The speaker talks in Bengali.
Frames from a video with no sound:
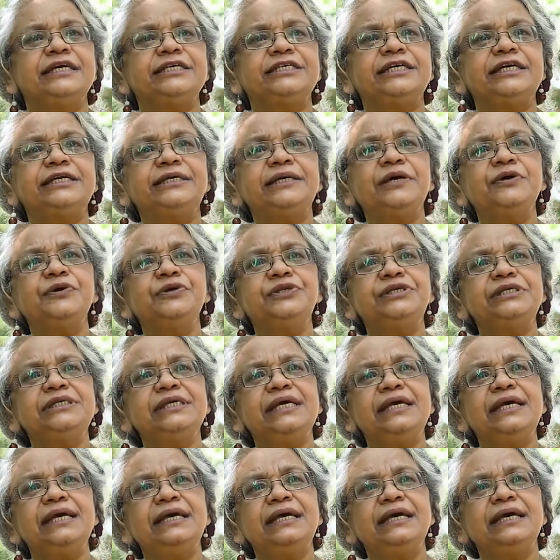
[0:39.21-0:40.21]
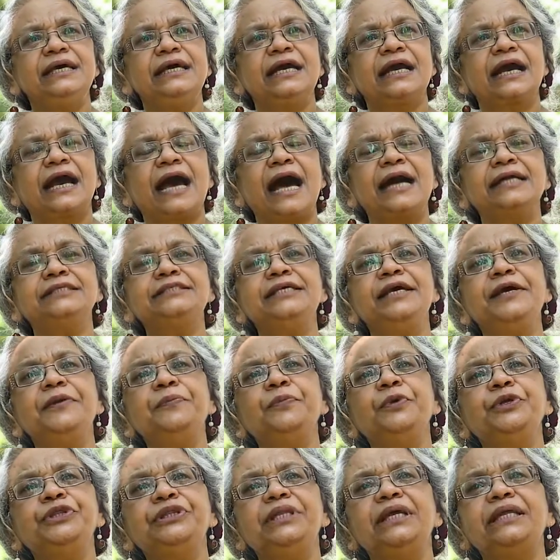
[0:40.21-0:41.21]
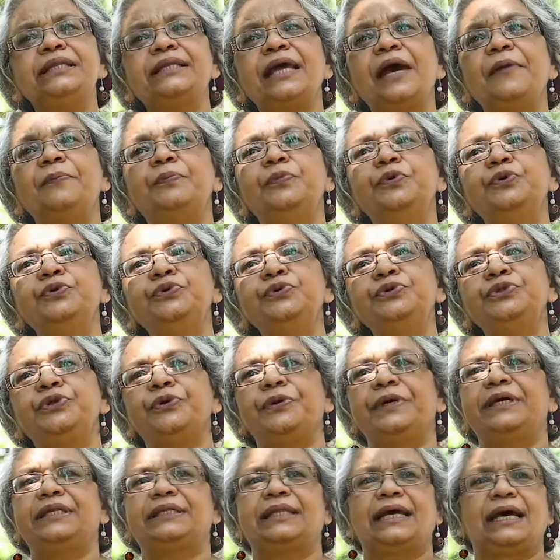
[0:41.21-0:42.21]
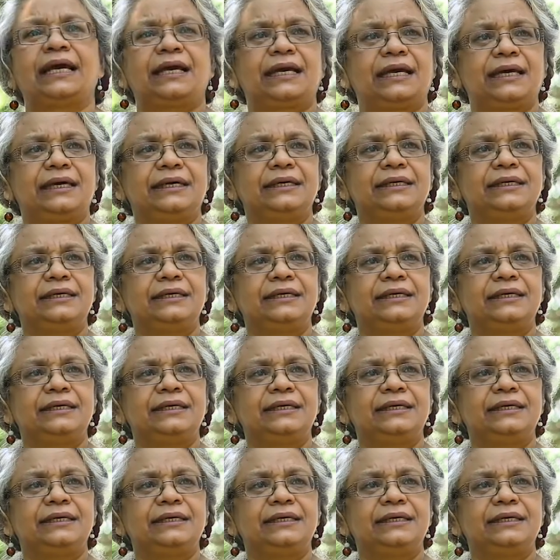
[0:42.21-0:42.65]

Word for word: সেটা হচ্ছে কাজের মধ্যে তার বুধ হয়ে থাকা